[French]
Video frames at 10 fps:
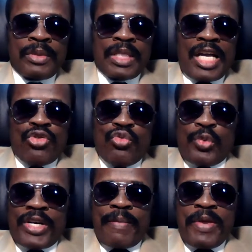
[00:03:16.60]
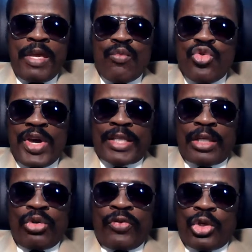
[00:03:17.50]
à une brebis muette
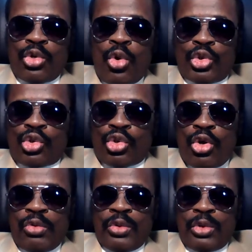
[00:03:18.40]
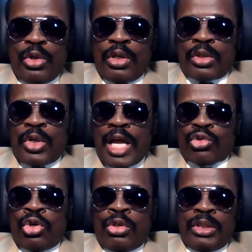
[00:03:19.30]
devant ceux qui,
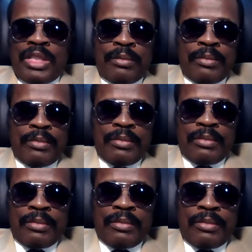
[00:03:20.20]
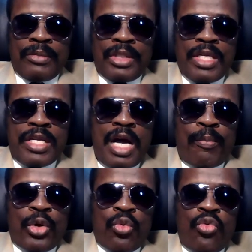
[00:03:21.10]
l'attendent, la Il n'a
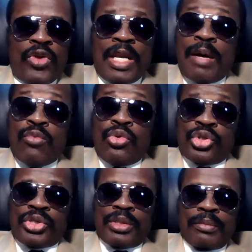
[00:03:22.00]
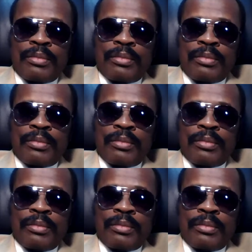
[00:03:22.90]
point ouvert la bouche.